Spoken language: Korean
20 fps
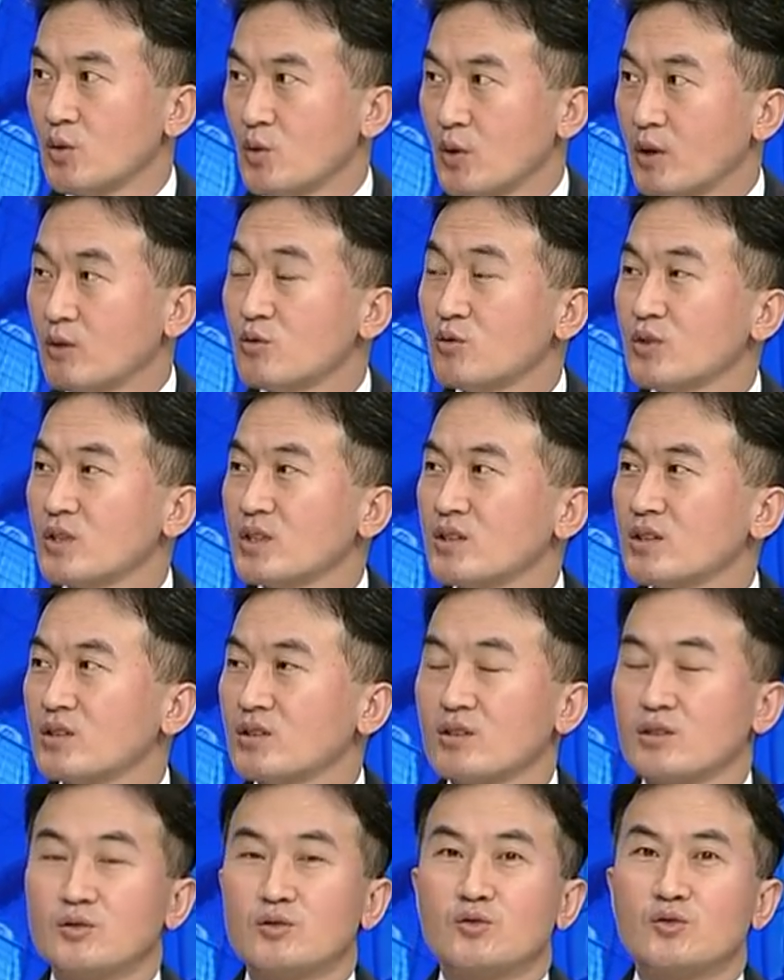
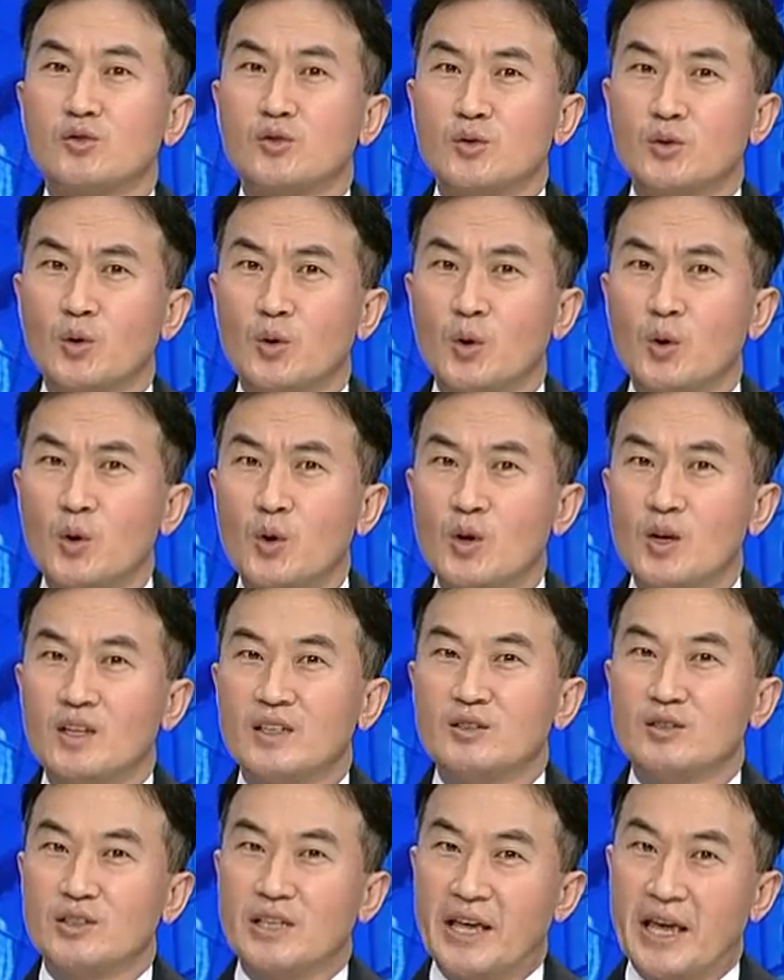외국인들은 주로
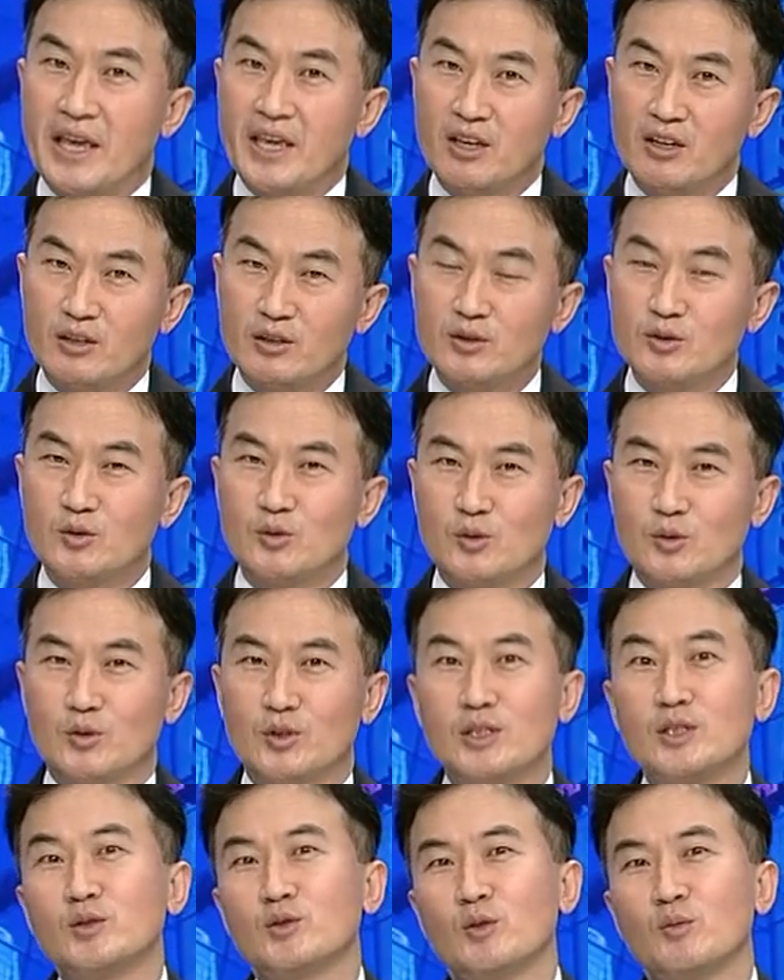대형주,
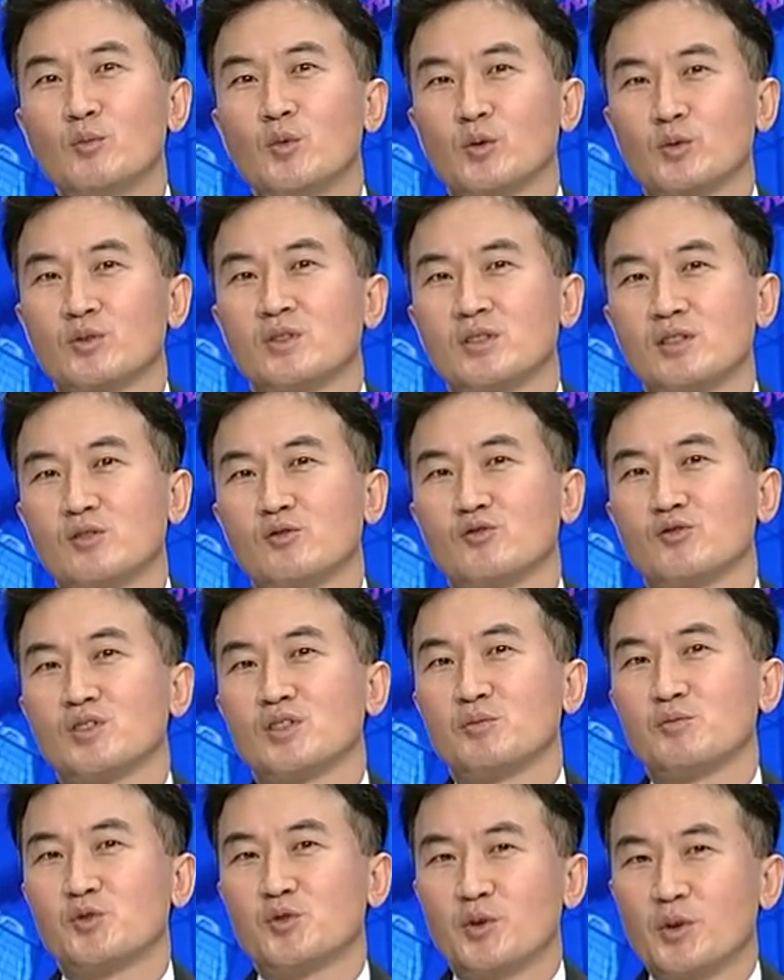큰 종목들을
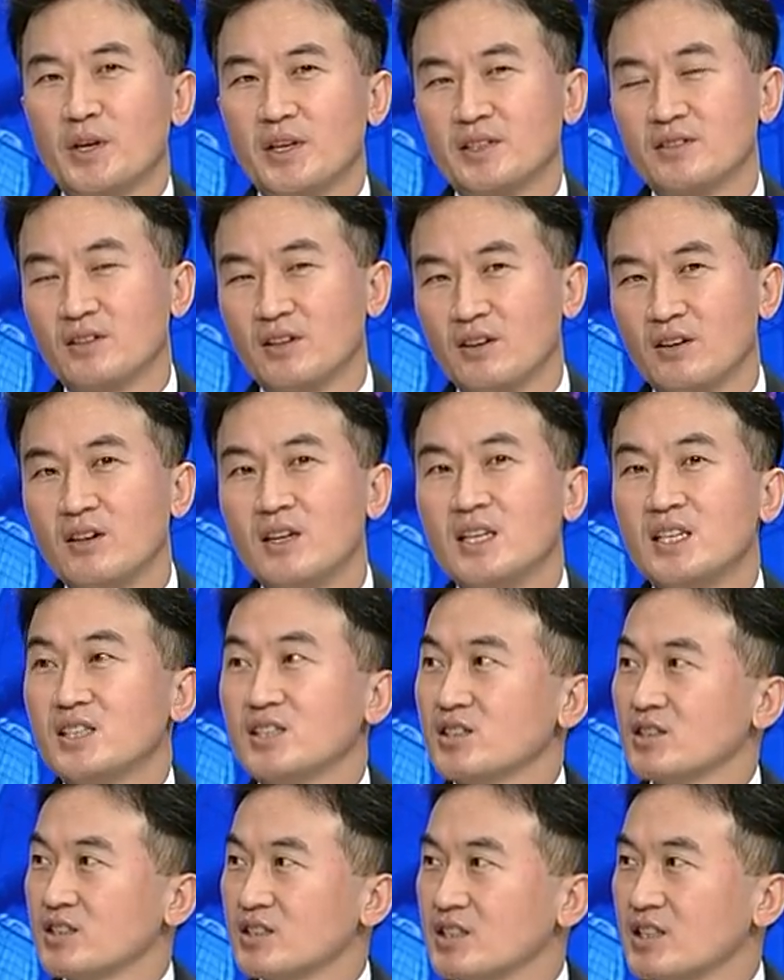중심으로 해서
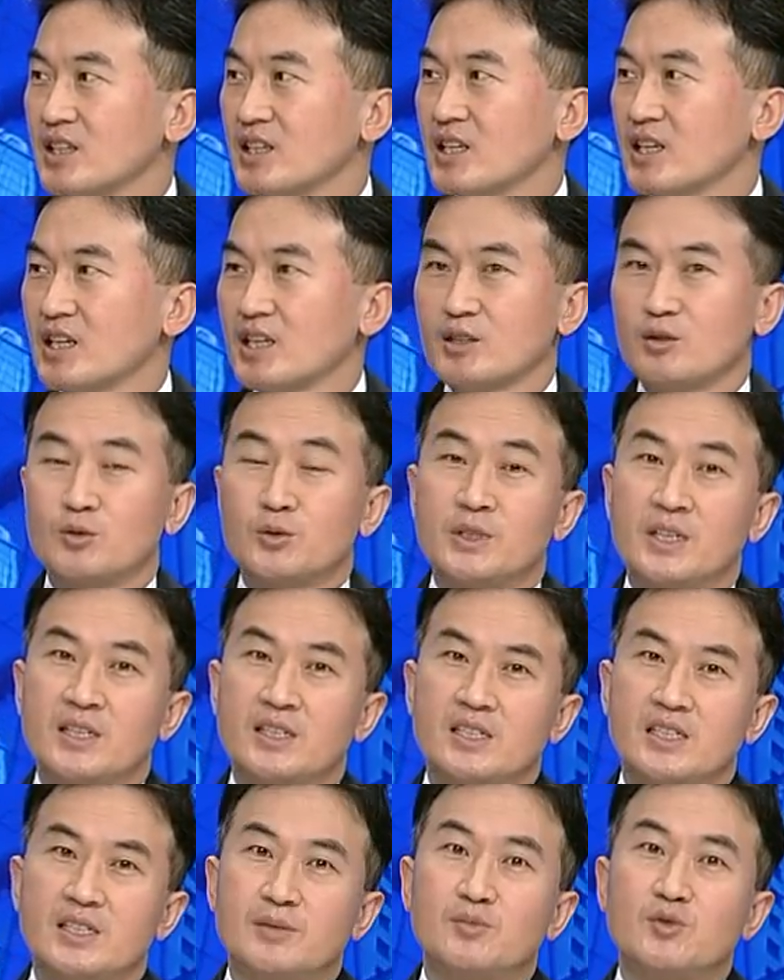이제
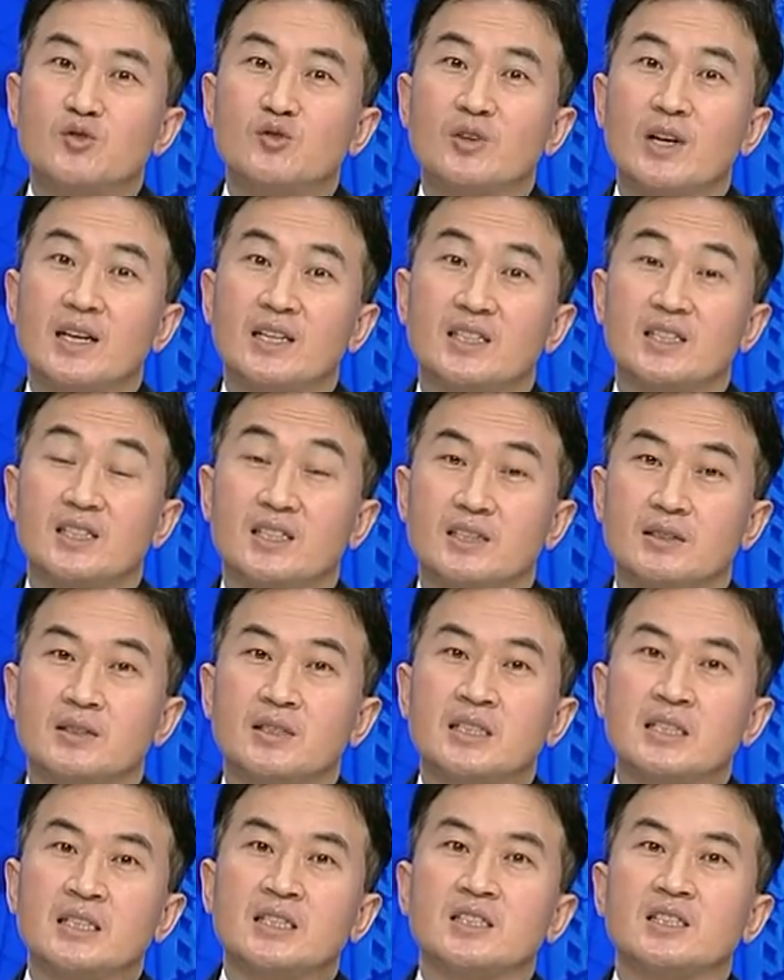투자를 집중하는
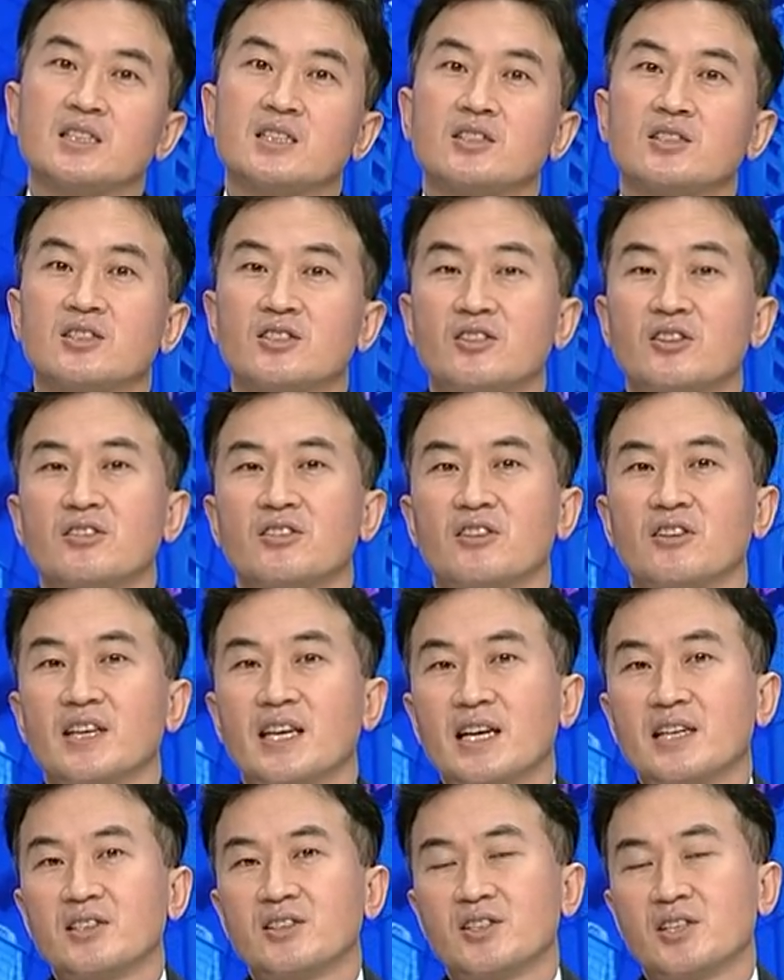그, 그런
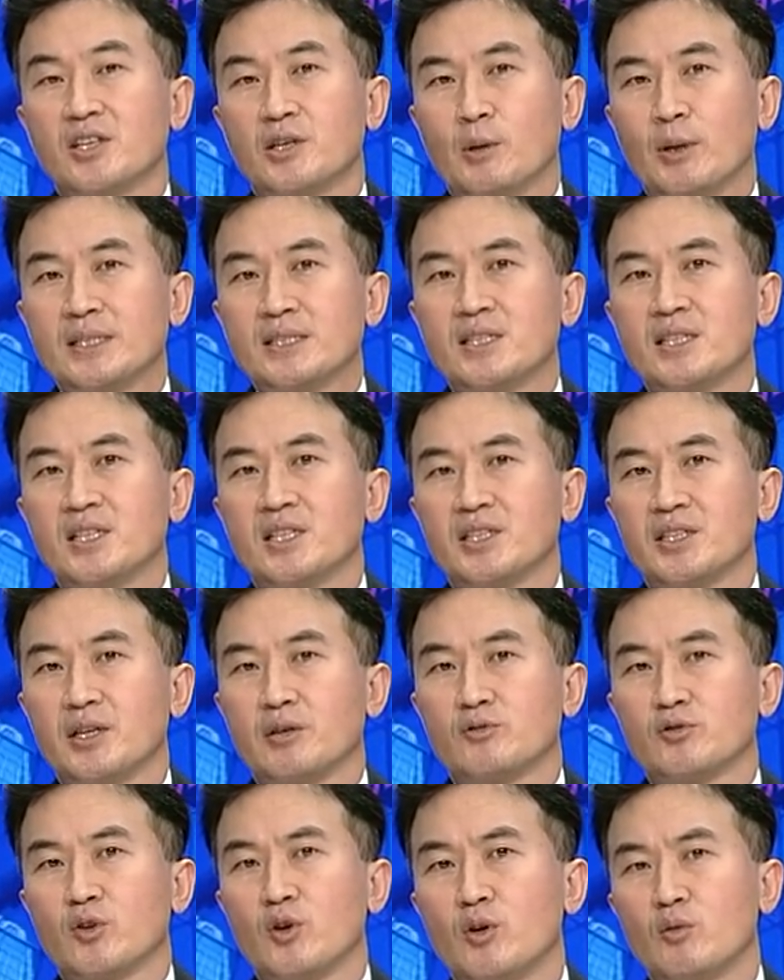경향들이 관찰이
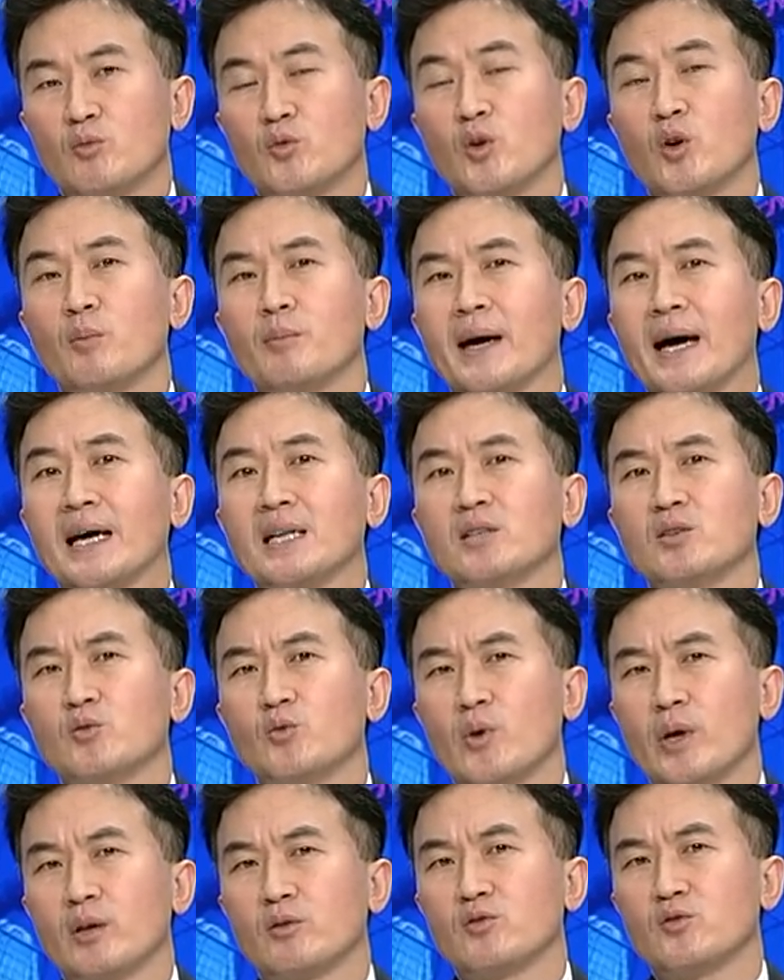되고요. 물론 많은
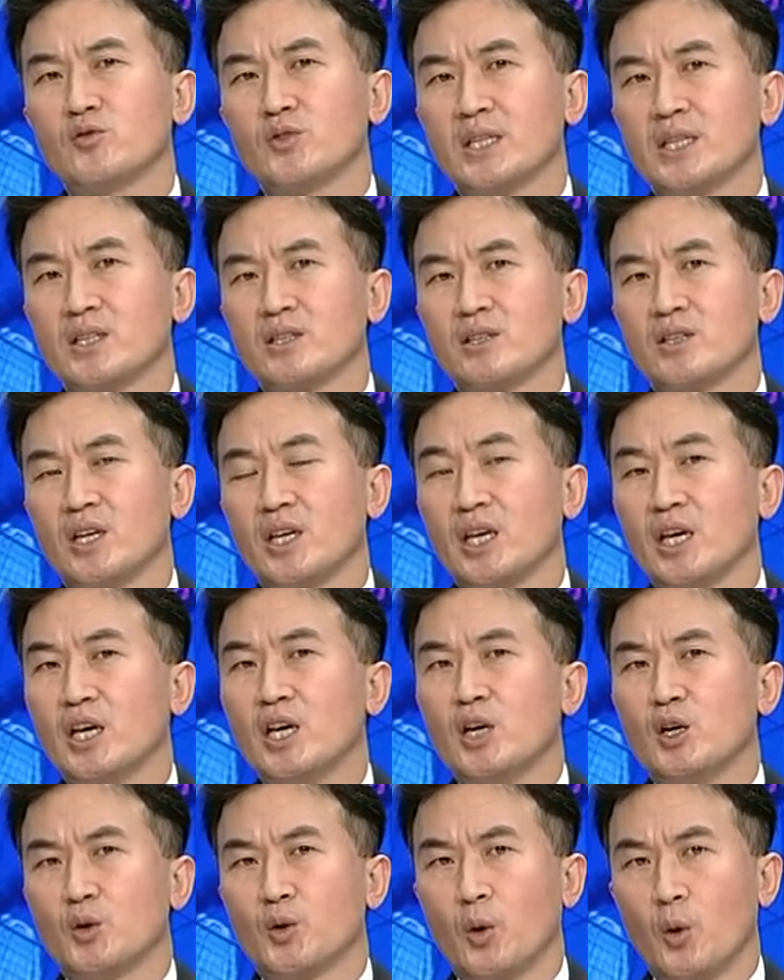외국인들이
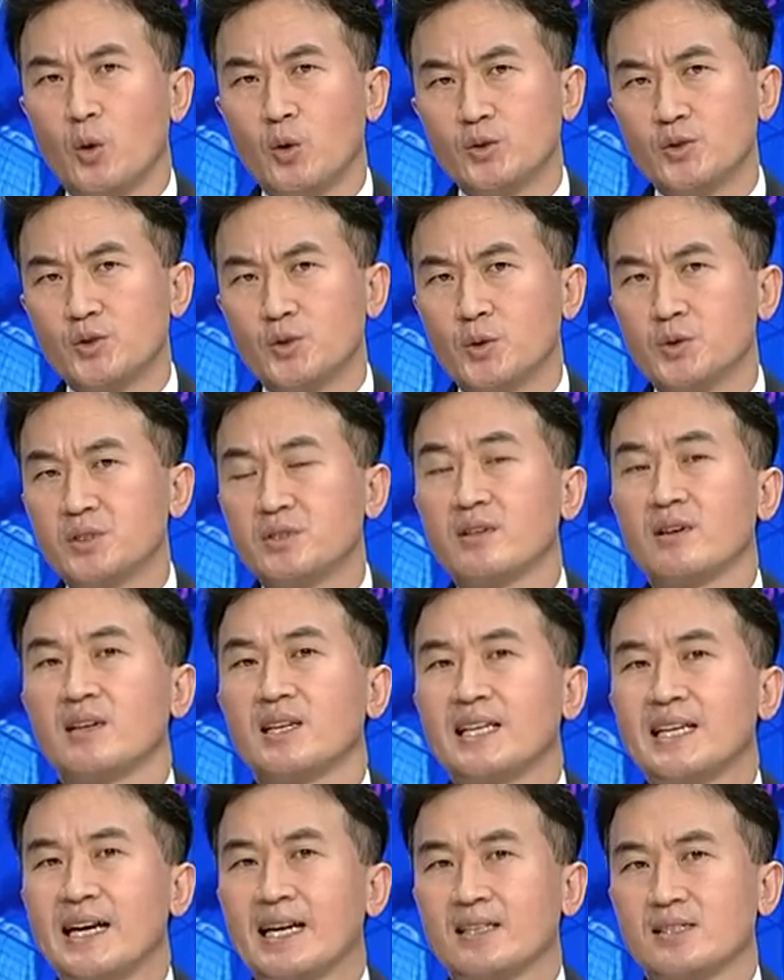롱숏
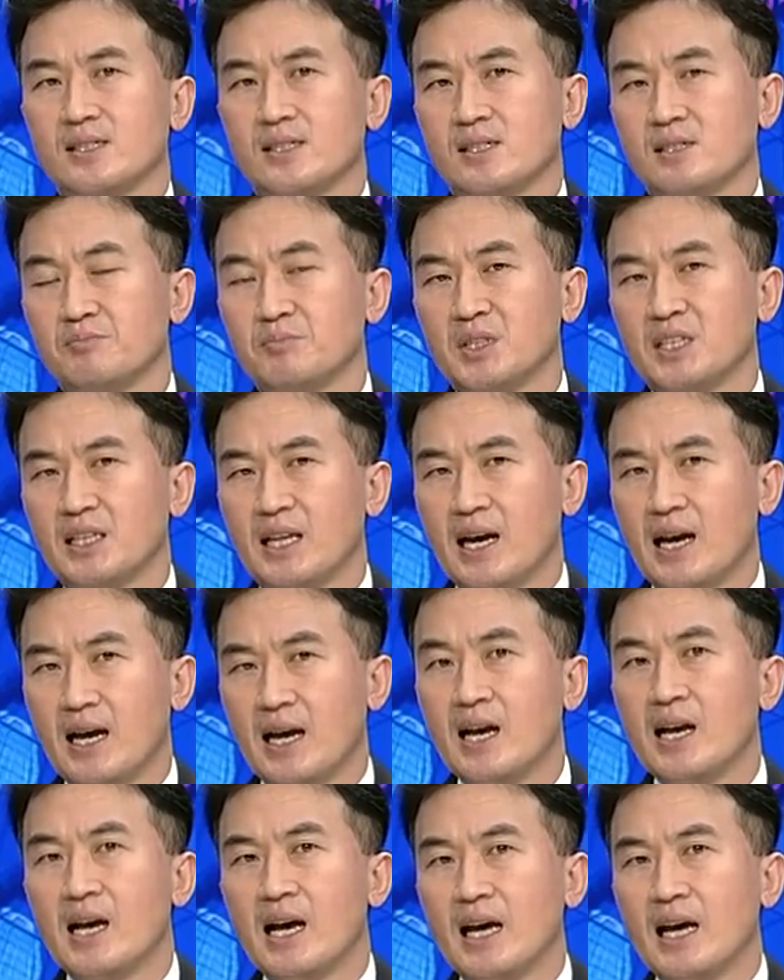전략을 씁니다.